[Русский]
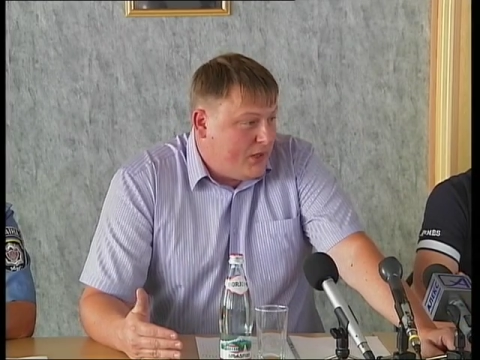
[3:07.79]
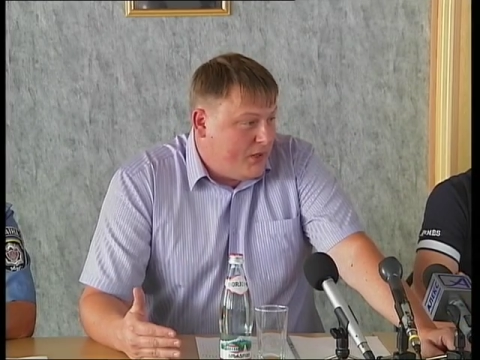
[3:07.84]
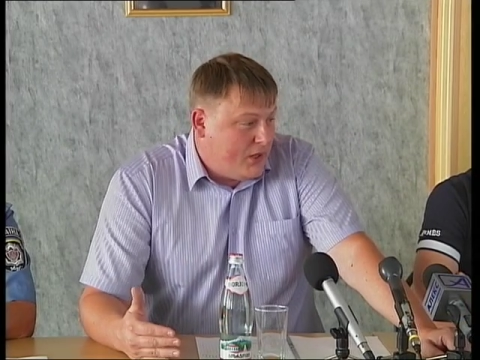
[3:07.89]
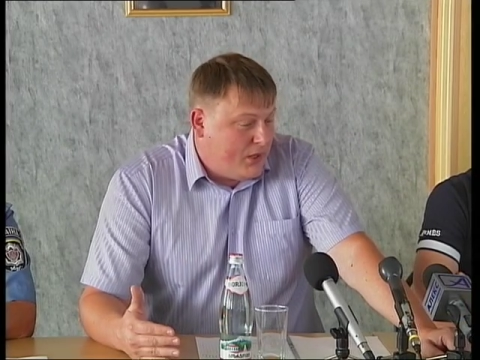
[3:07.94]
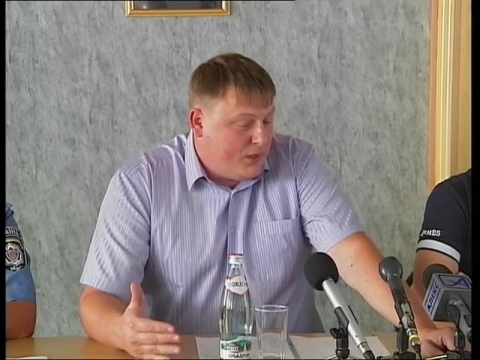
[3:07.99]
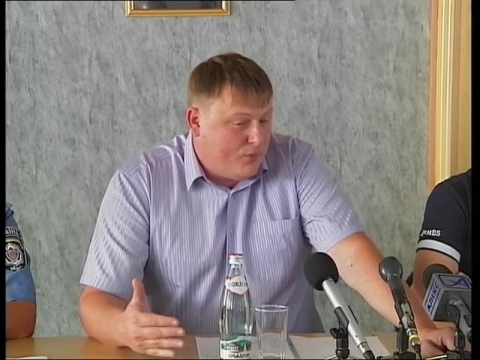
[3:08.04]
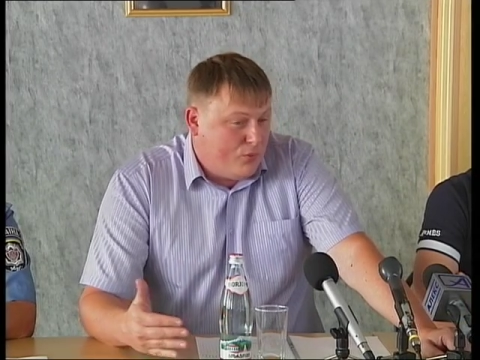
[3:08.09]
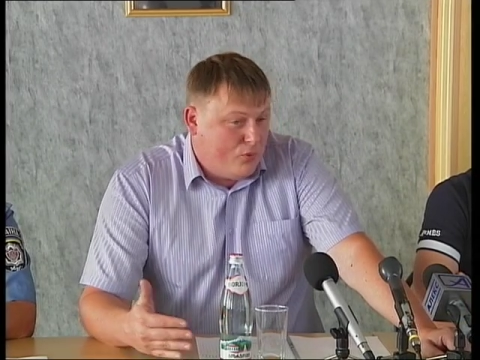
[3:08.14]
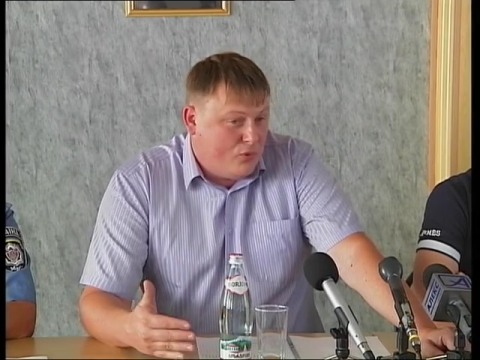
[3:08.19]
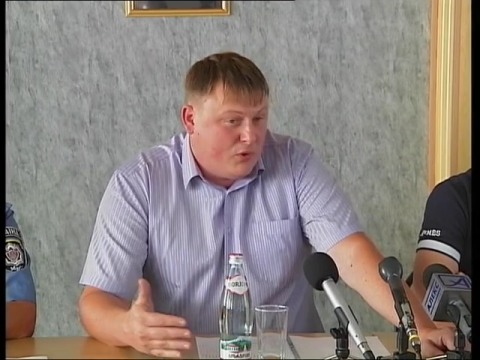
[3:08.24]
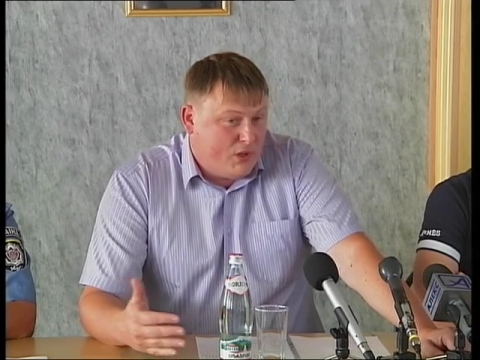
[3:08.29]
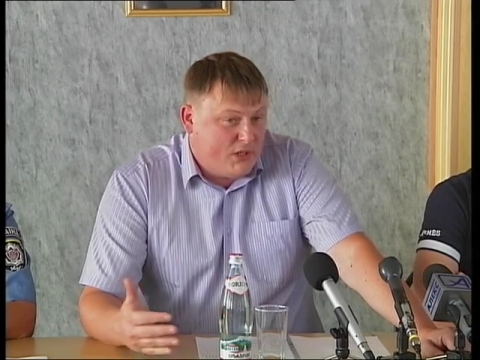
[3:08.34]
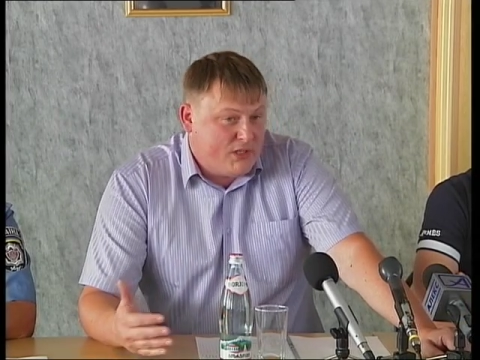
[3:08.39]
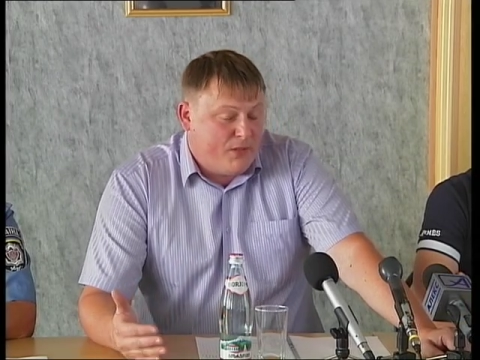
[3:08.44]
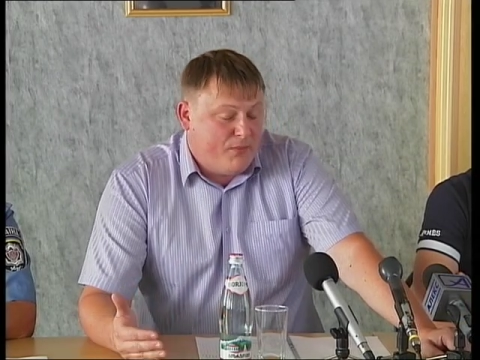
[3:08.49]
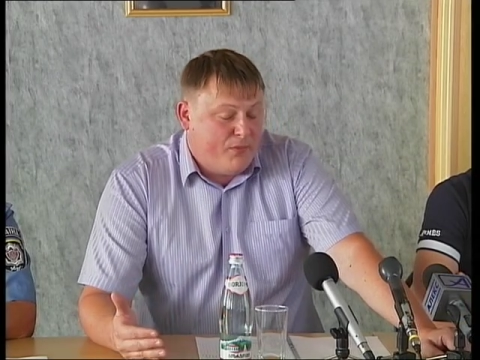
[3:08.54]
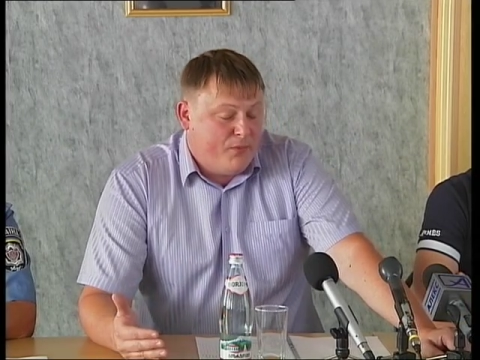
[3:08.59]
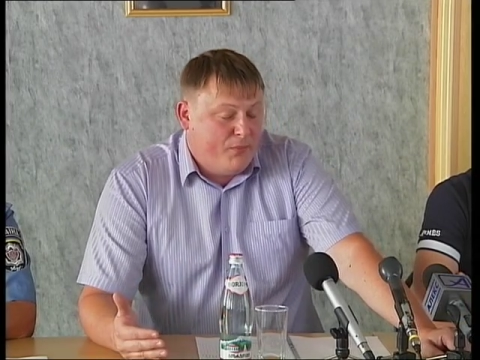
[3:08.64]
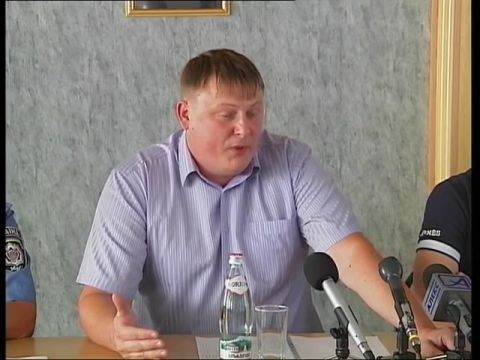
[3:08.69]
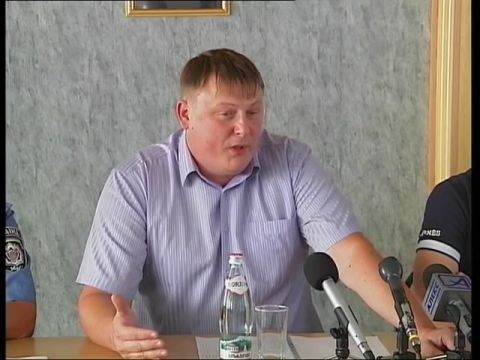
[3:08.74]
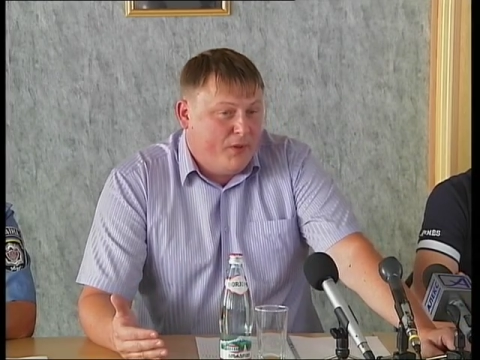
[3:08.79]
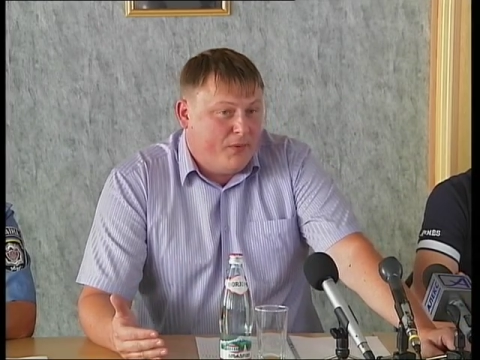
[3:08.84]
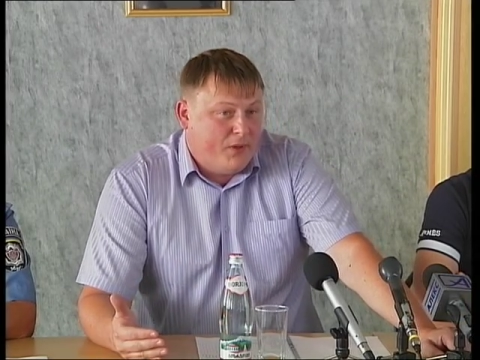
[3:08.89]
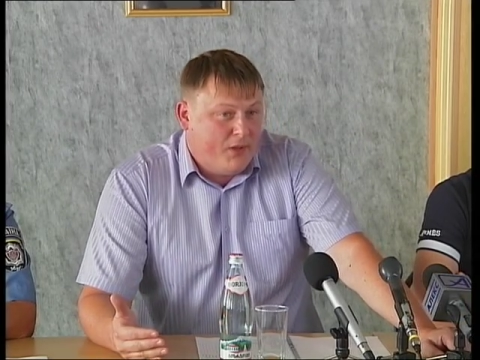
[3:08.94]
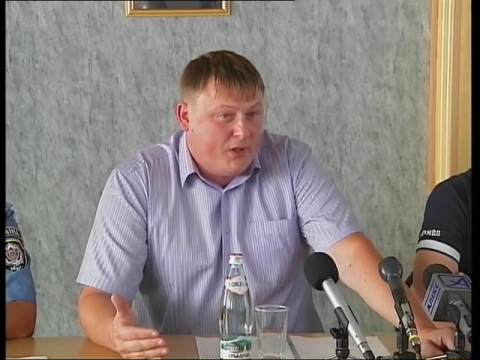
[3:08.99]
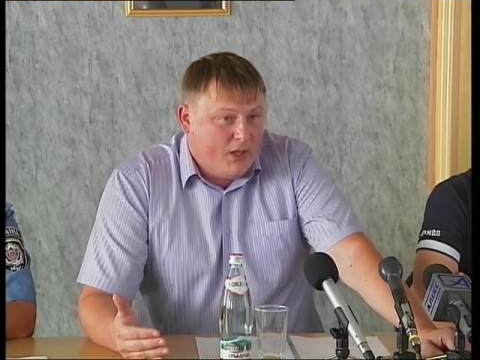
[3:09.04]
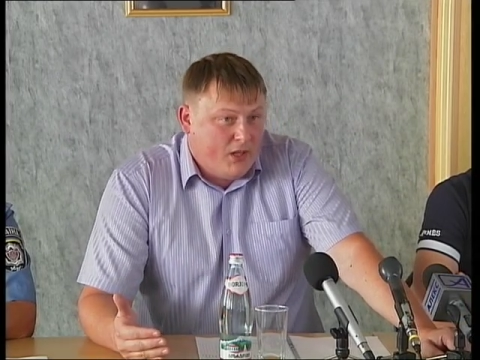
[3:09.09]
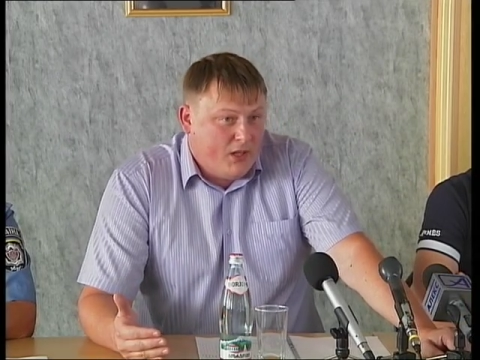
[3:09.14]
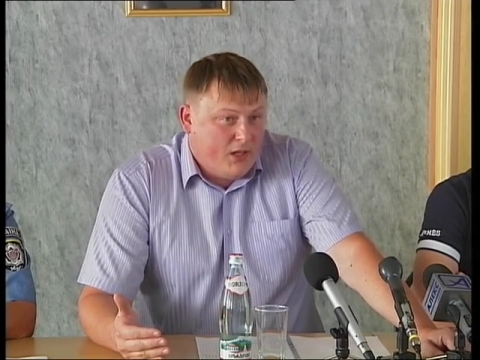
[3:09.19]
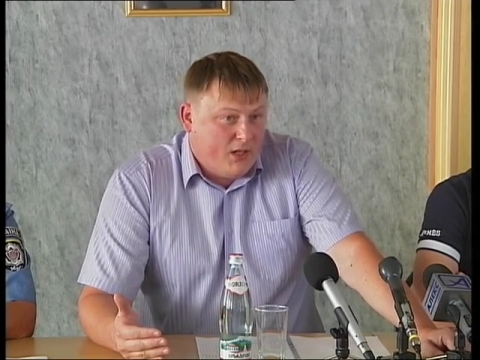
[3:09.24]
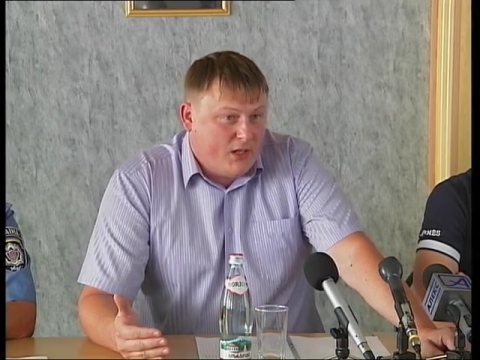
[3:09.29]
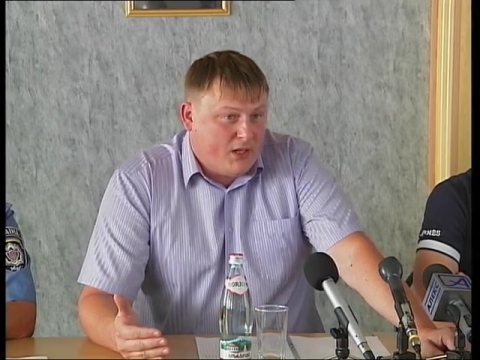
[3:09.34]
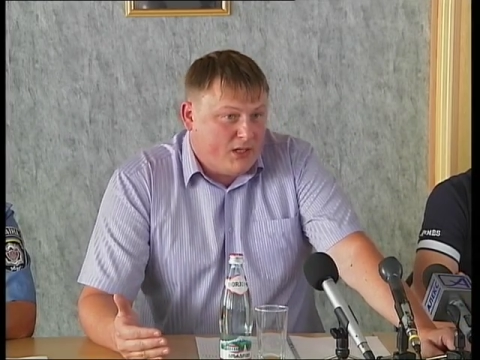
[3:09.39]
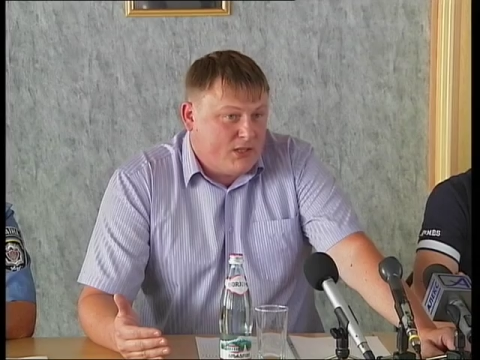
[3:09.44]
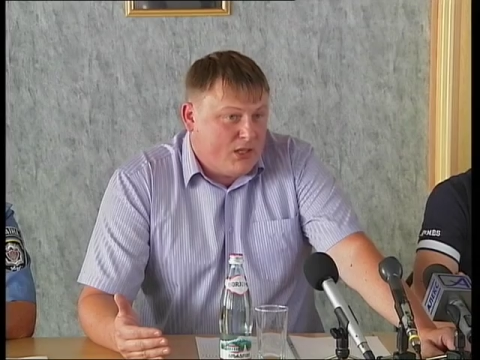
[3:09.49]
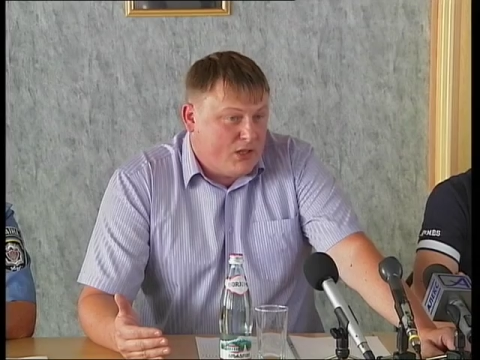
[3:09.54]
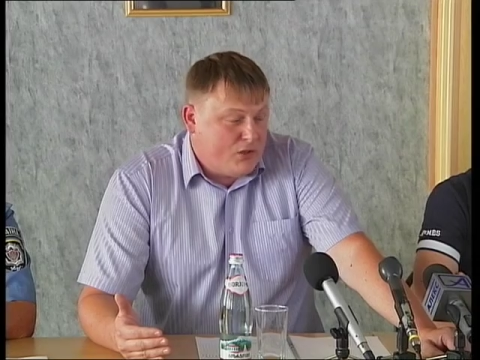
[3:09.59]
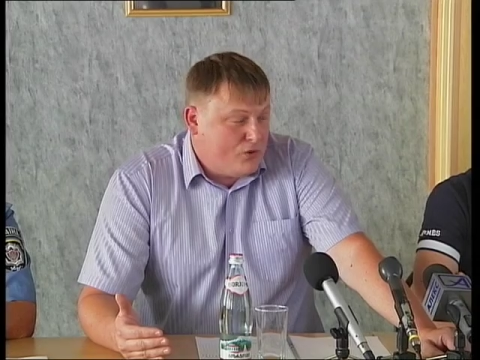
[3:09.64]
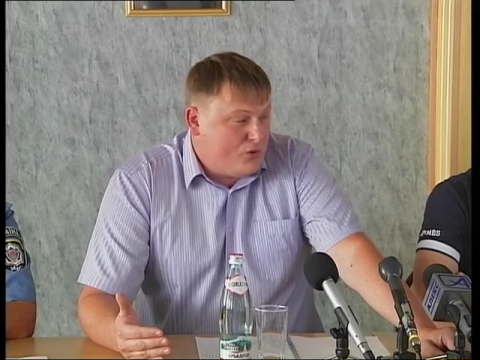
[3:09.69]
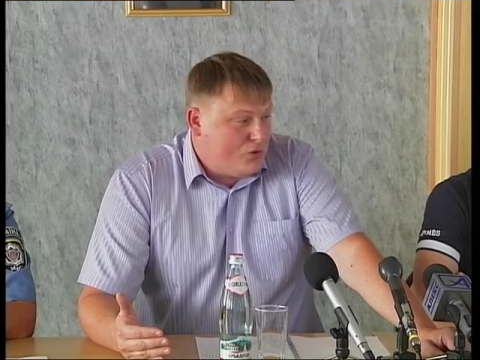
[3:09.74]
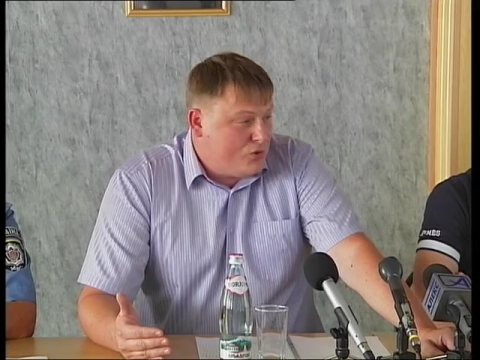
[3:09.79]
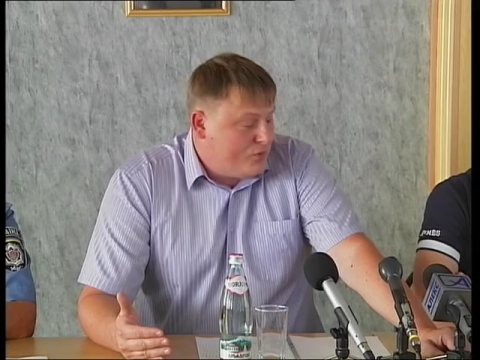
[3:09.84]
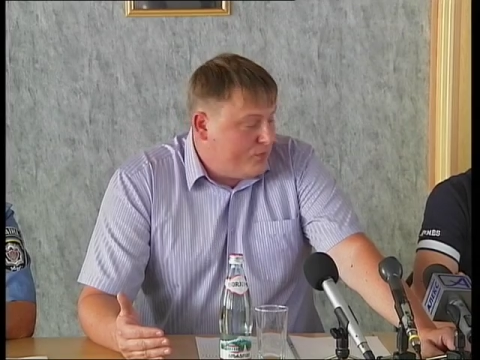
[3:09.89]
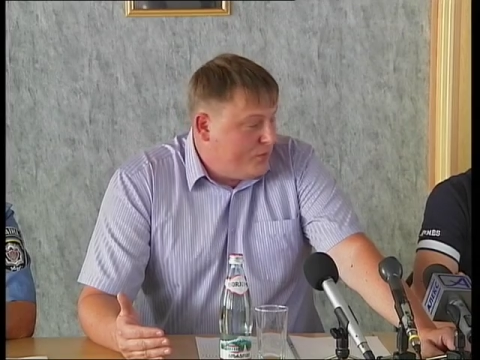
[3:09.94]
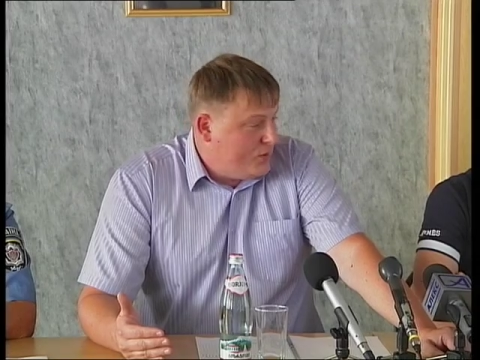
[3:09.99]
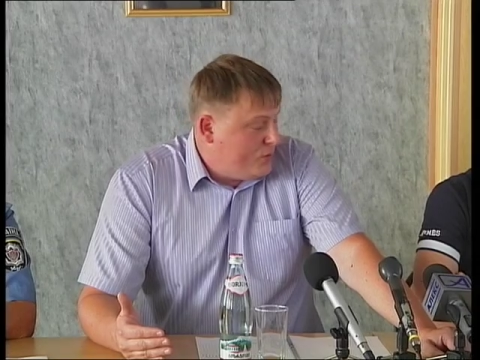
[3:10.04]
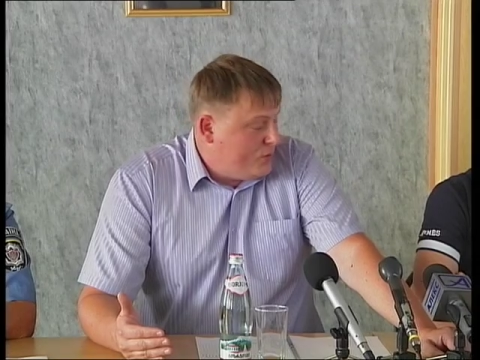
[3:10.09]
я не буду глазами блымать и рассказывать, что мы